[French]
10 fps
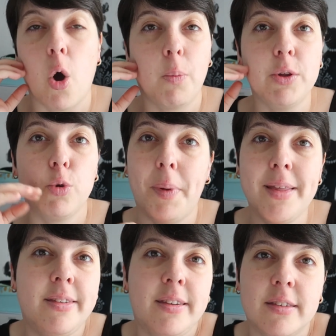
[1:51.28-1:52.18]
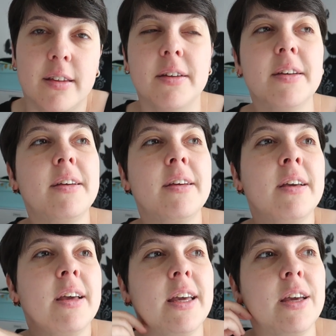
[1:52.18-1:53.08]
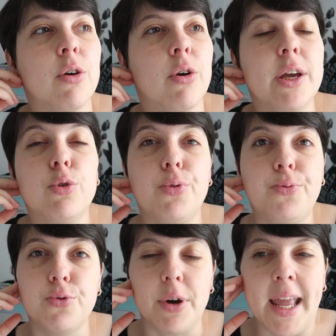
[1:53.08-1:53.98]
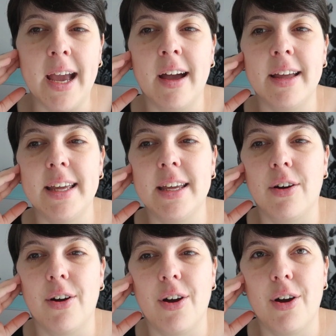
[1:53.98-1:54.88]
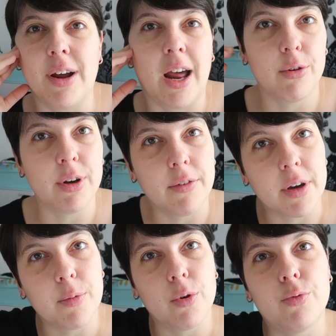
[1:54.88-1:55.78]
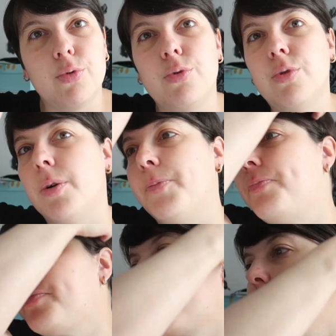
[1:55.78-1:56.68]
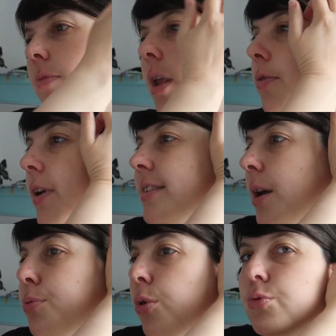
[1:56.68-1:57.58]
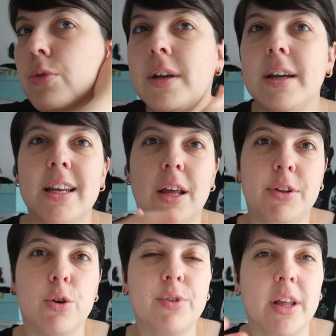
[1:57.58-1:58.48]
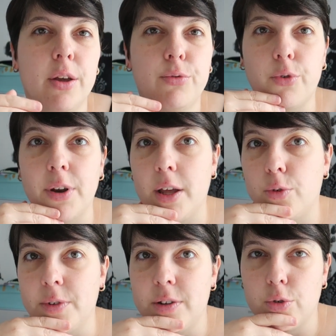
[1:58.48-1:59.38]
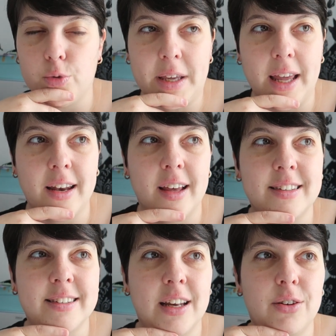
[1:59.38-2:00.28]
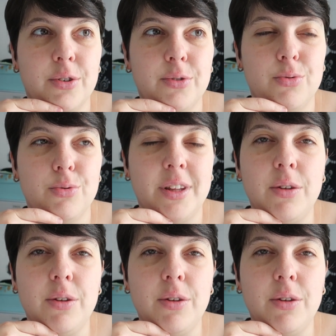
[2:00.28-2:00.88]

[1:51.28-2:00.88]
remplie de bêtises euh, et, de fou rire. Et euh, voilà, on a vraiment voulu faire ça pour nous. La vidéo que vous avez vue qu'on avait tournée sur ce week-end-là, c'est celle du